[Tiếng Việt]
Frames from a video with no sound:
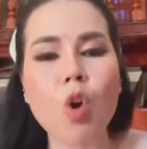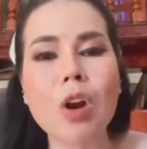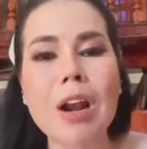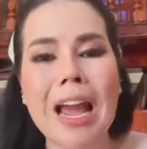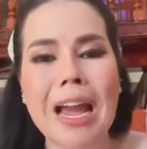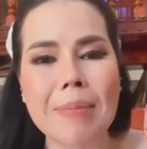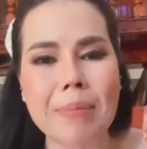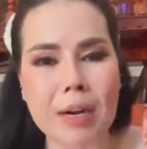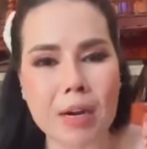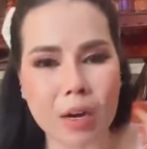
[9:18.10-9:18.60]
cô
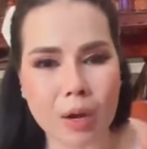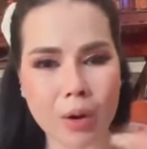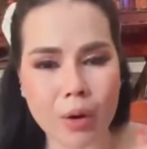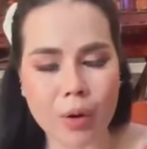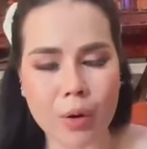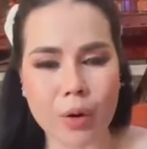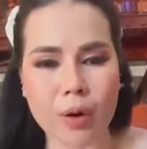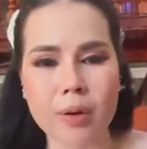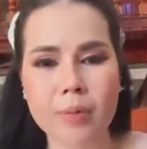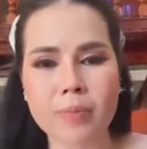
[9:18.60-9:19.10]
na mình là
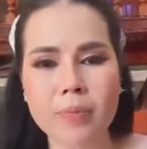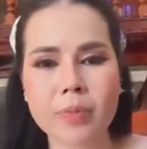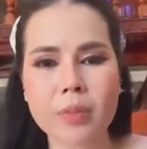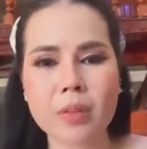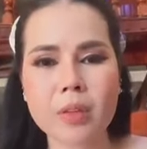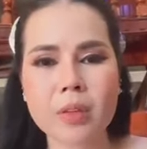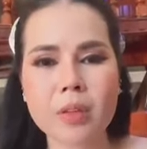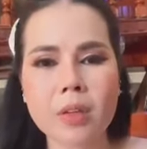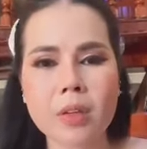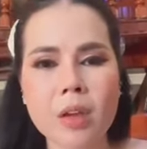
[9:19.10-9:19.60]
o
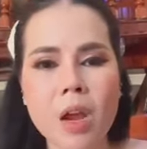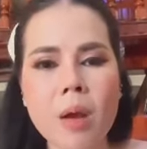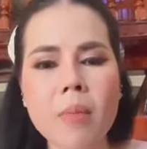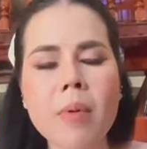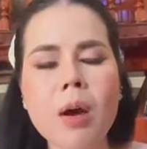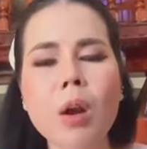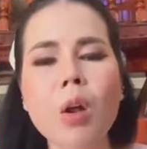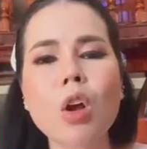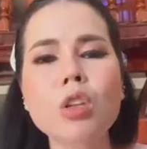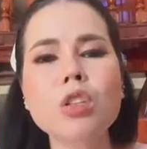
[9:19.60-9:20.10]

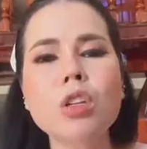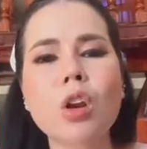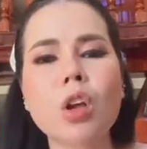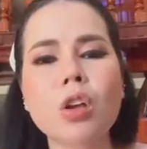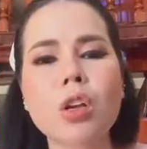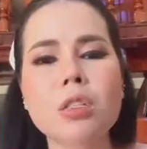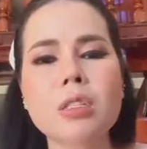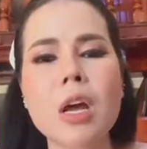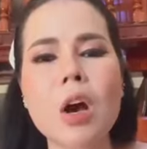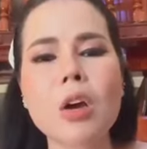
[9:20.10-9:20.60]
mà rồi
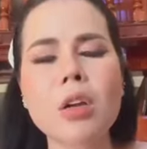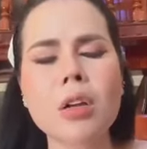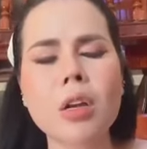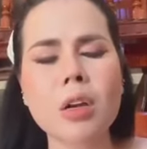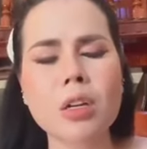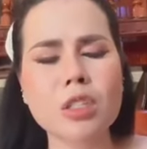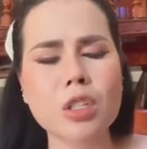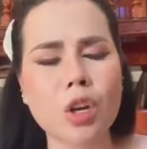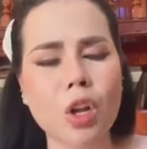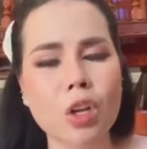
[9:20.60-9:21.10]

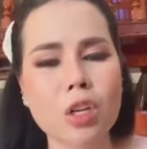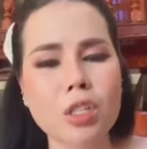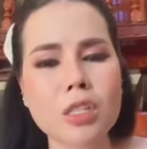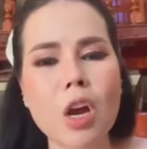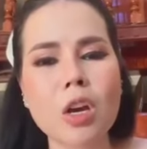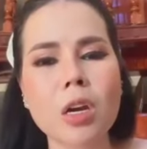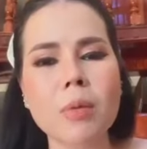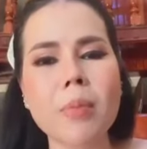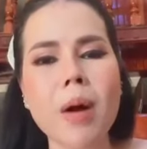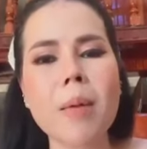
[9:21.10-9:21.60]
cho này
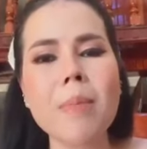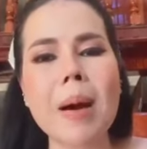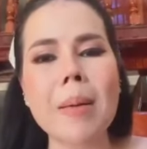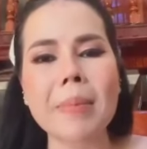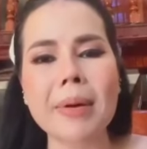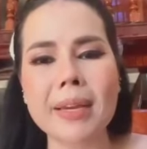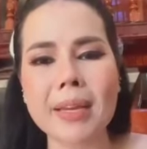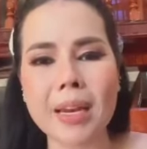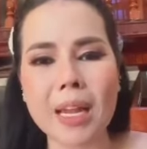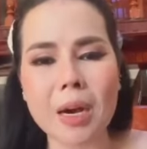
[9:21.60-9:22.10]
soi được bao
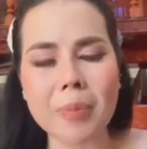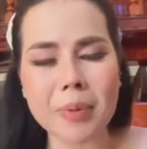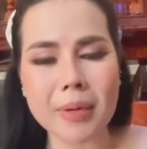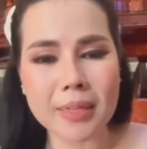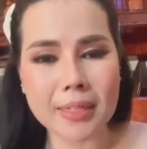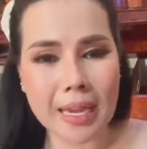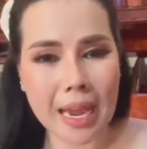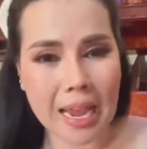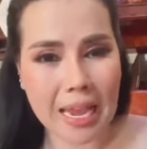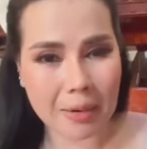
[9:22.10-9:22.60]
mà mi lơ
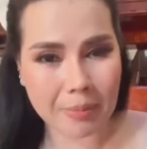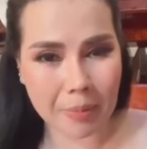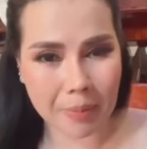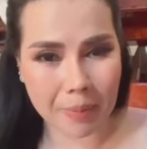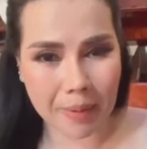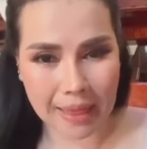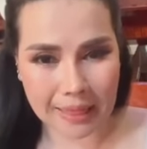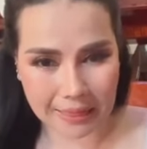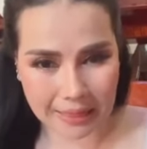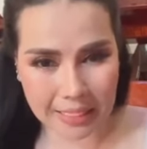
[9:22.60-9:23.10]
bì da hiện bà
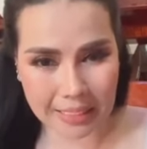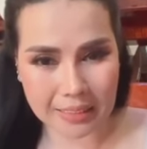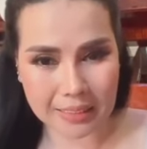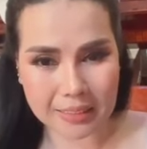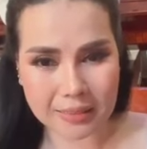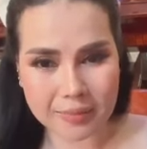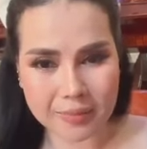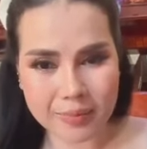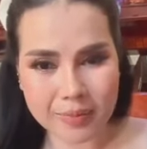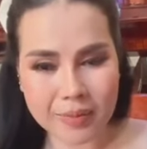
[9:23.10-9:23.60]
bạn tịch
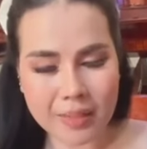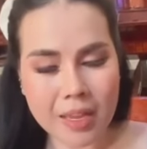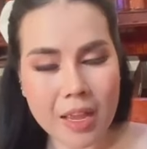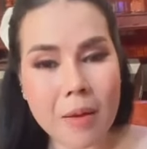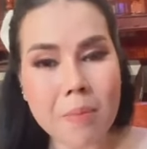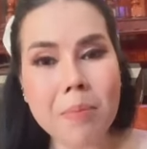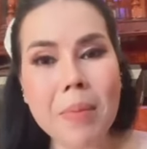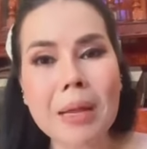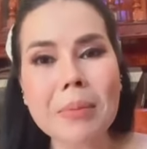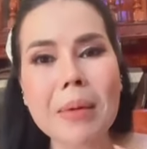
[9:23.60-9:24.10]

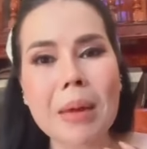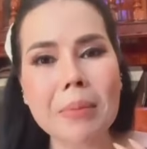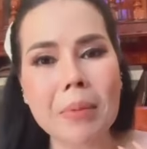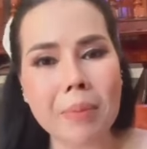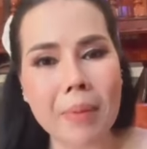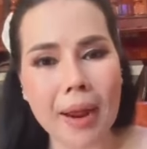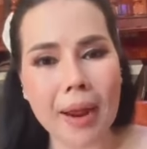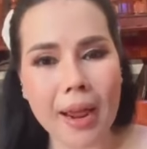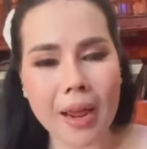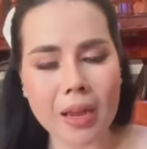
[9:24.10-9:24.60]
mấy ban
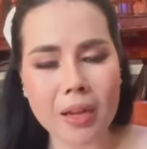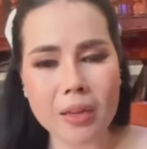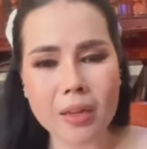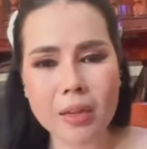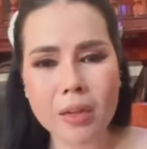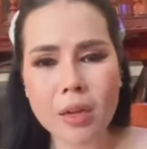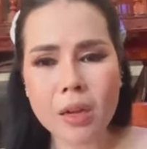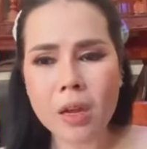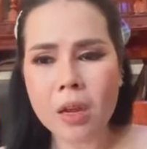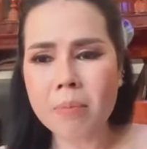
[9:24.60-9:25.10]
bà vả
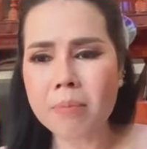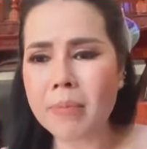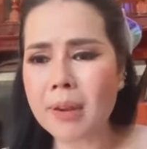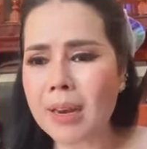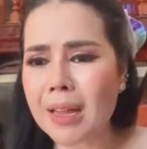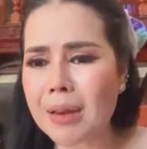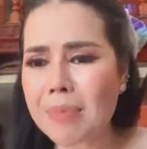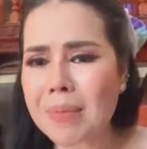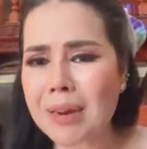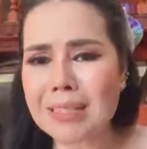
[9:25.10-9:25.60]

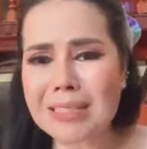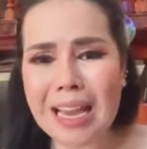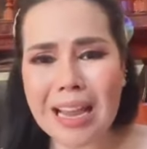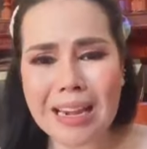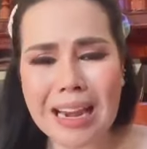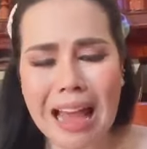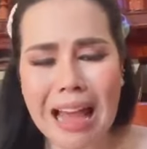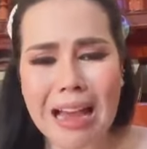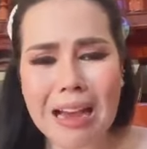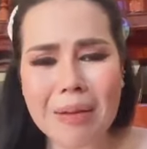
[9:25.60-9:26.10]
mình nước mình
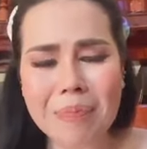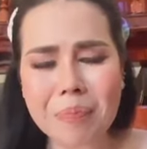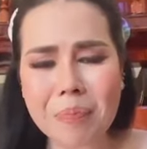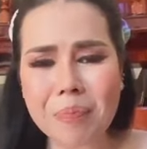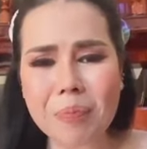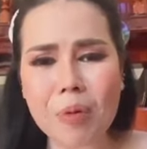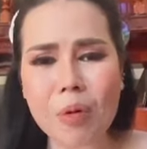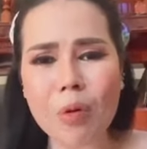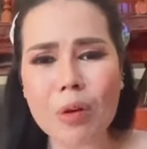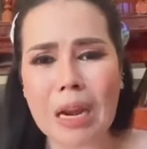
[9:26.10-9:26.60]
che đau
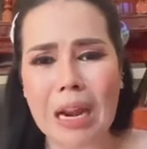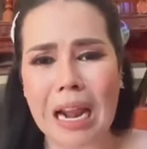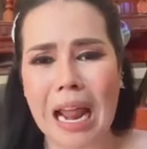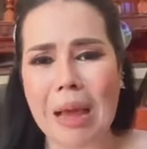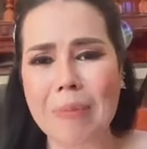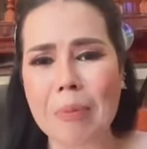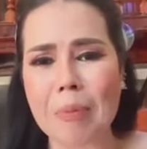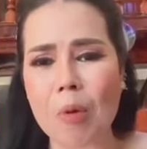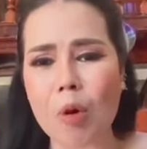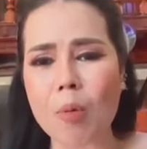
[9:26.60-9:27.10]
ui này
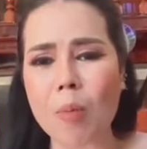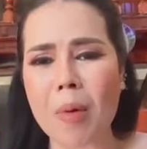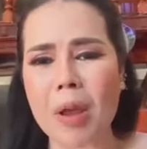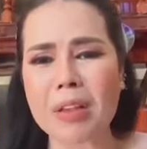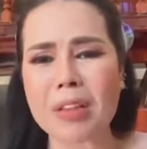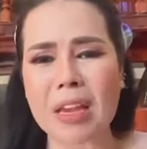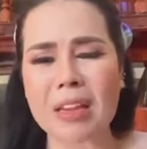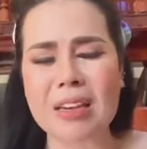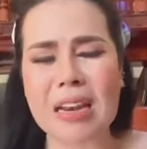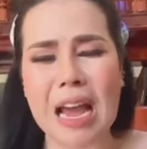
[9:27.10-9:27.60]
na bà buồn
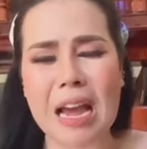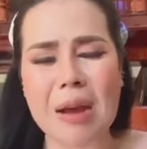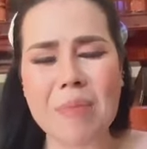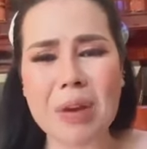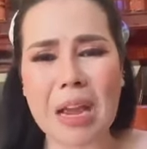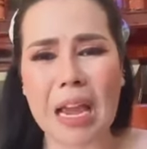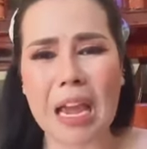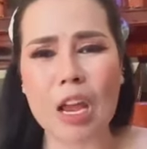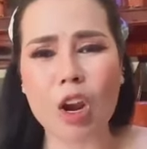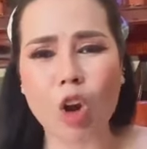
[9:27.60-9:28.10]
mi vậy đau
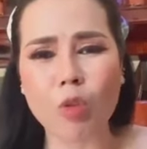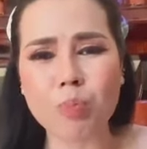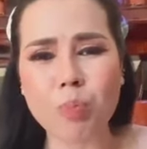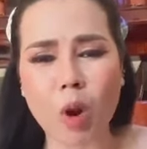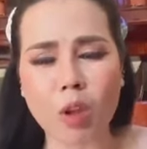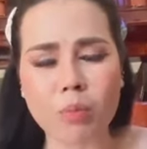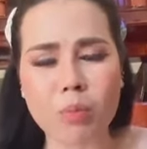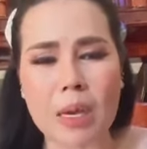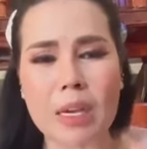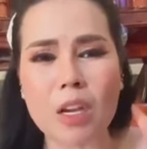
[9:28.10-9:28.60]
kế rớt
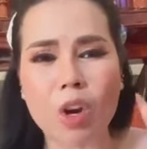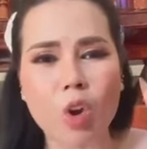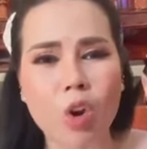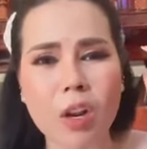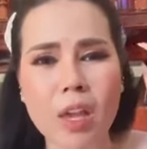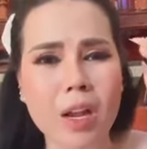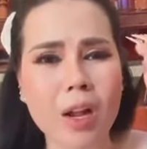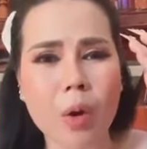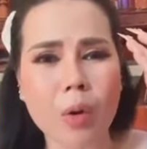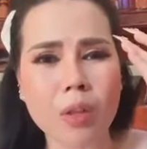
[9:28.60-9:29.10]
rớt bay cả
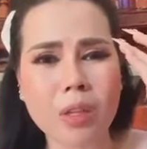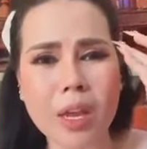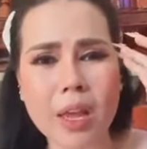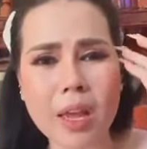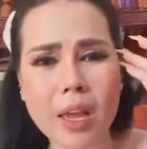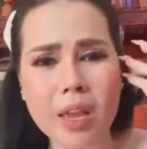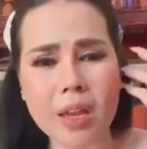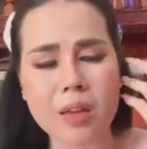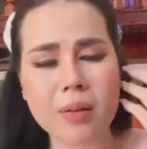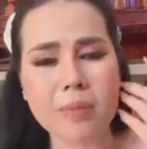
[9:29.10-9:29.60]
lỗ nghĩa khỏi
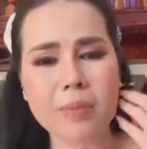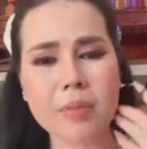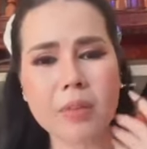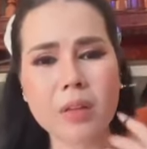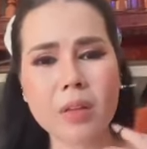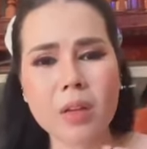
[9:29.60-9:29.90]
thế